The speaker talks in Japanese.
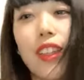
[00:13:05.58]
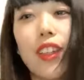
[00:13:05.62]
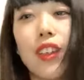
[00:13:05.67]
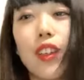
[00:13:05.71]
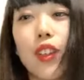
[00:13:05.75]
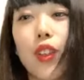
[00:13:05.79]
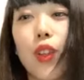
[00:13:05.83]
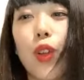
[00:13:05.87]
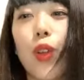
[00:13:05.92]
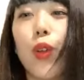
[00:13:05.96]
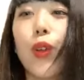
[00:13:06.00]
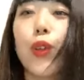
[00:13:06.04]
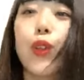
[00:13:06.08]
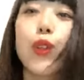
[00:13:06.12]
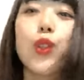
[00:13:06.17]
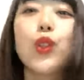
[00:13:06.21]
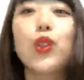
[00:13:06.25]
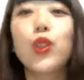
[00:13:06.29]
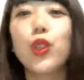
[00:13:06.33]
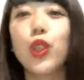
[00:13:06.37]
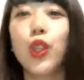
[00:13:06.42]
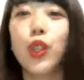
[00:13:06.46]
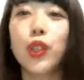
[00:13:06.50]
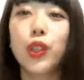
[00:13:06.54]
なんかね
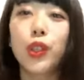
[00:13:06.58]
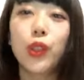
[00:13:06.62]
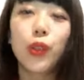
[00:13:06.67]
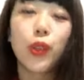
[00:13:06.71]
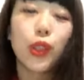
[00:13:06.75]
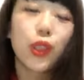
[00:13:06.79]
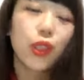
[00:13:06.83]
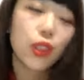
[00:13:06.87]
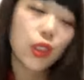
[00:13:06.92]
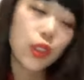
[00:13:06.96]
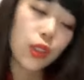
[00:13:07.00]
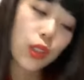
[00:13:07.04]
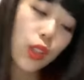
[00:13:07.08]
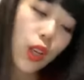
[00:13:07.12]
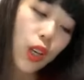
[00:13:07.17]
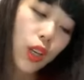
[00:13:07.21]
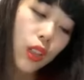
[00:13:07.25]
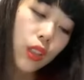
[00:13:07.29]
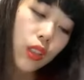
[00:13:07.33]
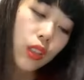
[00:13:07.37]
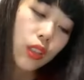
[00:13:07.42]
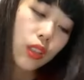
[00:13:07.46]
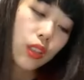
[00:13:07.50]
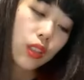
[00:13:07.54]
ちっちゃいって言われちゃっ
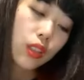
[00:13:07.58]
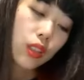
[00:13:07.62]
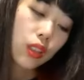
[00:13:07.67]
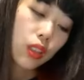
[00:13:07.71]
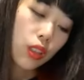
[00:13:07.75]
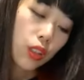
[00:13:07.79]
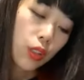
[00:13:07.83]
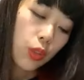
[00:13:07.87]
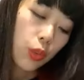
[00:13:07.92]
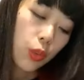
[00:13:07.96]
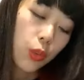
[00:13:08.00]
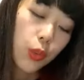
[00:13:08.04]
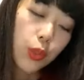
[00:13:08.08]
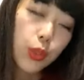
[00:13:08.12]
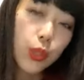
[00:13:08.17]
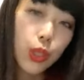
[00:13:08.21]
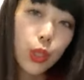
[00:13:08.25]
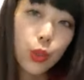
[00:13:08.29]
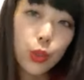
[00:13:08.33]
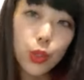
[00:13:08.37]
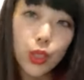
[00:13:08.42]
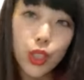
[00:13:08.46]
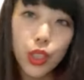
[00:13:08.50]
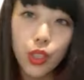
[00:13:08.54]
た本当
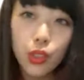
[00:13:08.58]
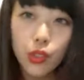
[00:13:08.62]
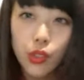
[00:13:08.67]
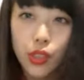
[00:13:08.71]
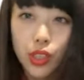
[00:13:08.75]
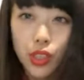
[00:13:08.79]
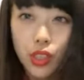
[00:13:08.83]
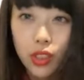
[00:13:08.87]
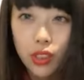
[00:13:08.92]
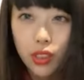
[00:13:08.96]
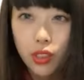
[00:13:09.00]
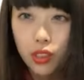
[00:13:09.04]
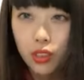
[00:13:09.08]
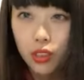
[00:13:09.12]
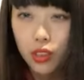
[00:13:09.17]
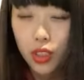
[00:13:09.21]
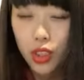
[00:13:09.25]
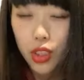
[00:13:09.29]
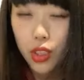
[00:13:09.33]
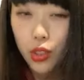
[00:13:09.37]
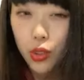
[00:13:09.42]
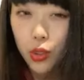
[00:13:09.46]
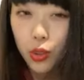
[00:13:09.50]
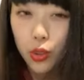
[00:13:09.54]
は大きいのに
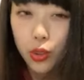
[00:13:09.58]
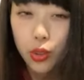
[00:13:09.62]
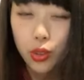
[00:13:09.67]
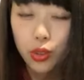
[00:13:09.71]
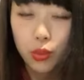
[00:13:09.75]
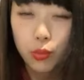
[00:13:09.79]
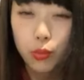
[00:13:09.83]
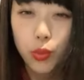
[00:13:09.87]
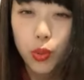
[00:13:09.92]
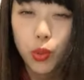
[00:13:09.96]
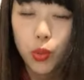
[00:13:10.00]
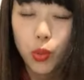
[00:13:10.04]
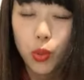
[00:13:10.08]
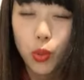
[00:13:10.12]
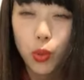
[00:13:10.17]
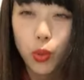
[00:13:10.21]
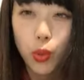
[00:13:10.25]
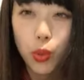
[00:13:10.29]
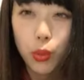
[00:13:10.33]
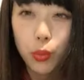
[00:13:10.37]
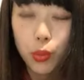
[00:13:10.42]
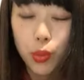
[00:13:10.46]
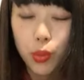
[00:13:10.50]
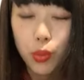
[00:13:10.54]
身長も
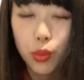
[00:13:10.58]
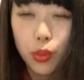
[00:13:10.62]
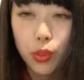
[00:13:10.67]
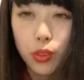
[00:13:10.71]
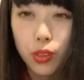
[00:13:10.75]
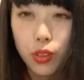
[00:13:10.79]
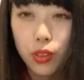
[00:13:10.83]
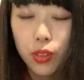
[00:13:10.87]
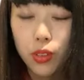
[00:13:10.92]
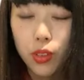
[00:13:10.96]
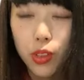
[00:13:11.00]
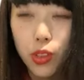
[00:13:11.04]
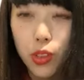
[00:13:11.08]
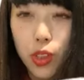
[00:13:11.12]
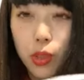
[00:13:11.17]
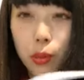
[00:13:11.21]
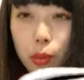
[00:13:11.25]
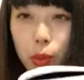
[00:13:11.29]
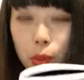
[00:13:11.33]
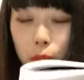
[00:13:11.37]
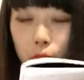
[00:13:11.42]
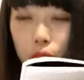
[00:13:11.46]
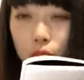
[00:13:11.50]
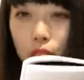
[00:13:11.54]
心も器
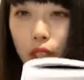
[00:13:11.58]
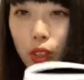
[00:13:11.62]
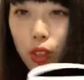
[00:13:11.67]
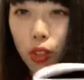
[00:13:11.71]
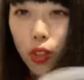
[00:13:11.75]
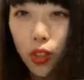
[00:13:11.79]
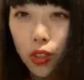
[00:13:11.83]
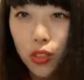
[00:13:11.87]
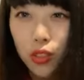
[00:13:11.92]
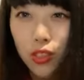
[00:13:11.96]
も大きいよ